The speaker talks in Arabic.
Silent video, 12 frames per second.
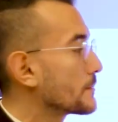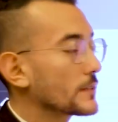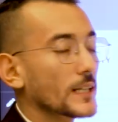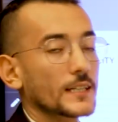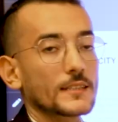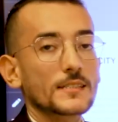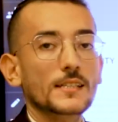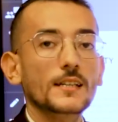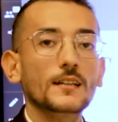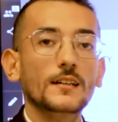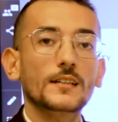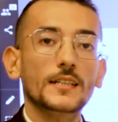كبيره جدا زي
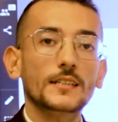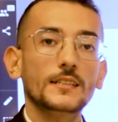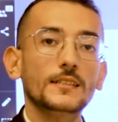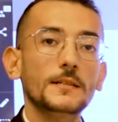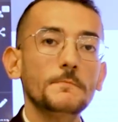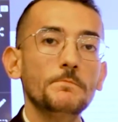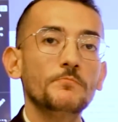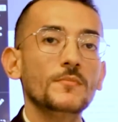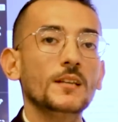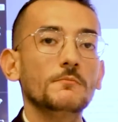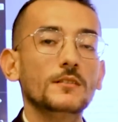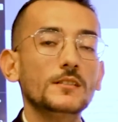القاهره الجديده
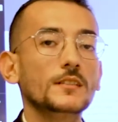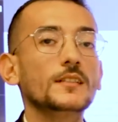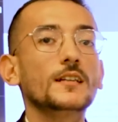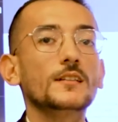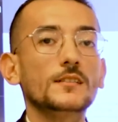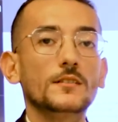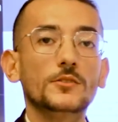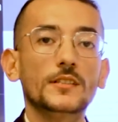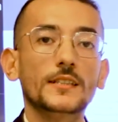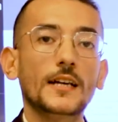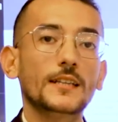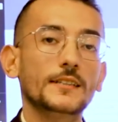بلس ان انا اصلا
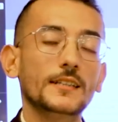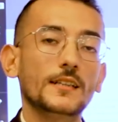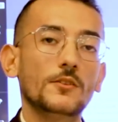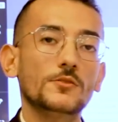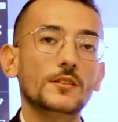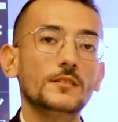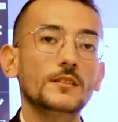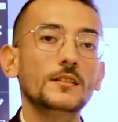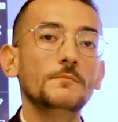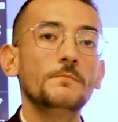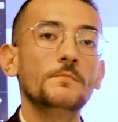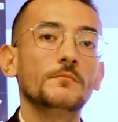اوريدي على الدائري الاوسطي
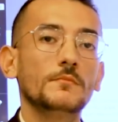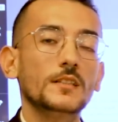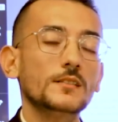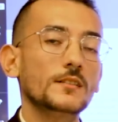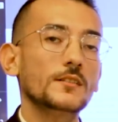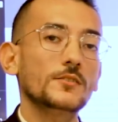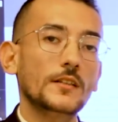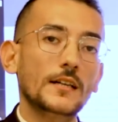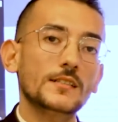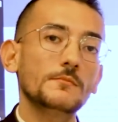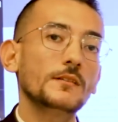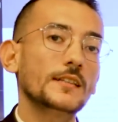بلس ان
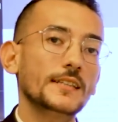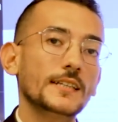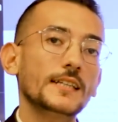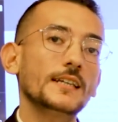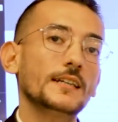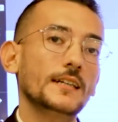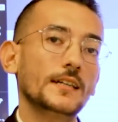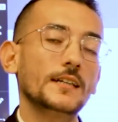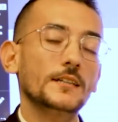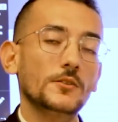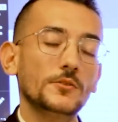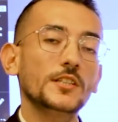العاصمه الاداريه
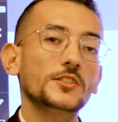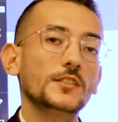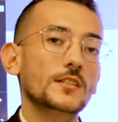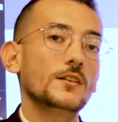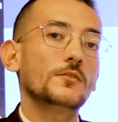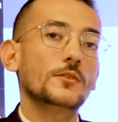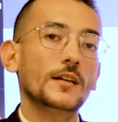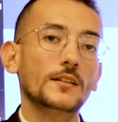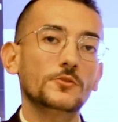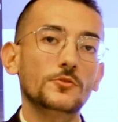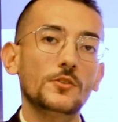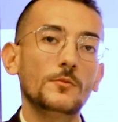ككونكشنز او
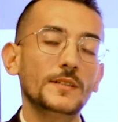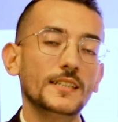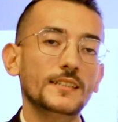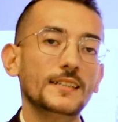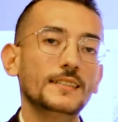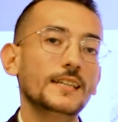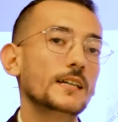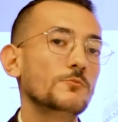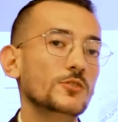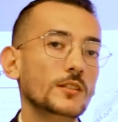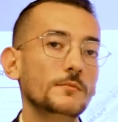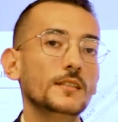كطرق او بنيه تحتيه هي
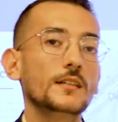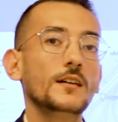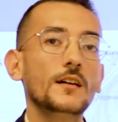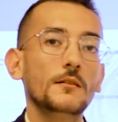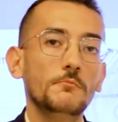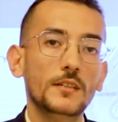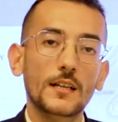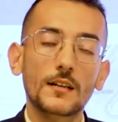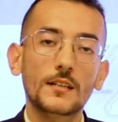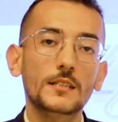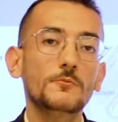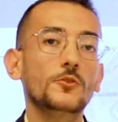مرتبطه
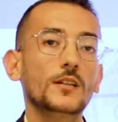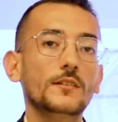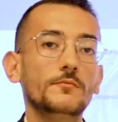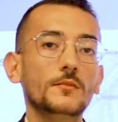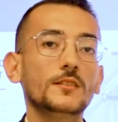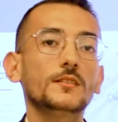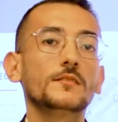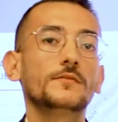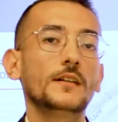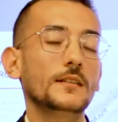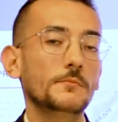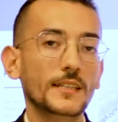بالاقاليم كلها في مصر
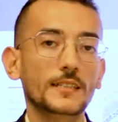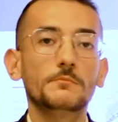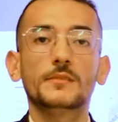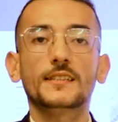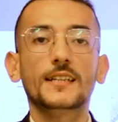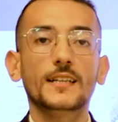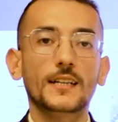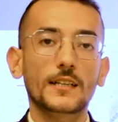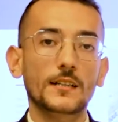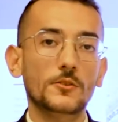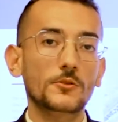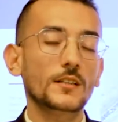فاحنا بنخدم بالتالي
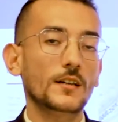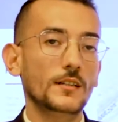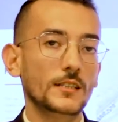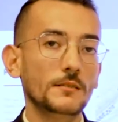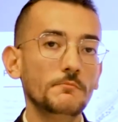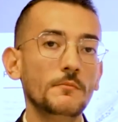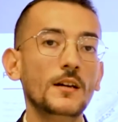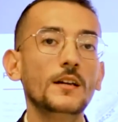على كل الاقاليم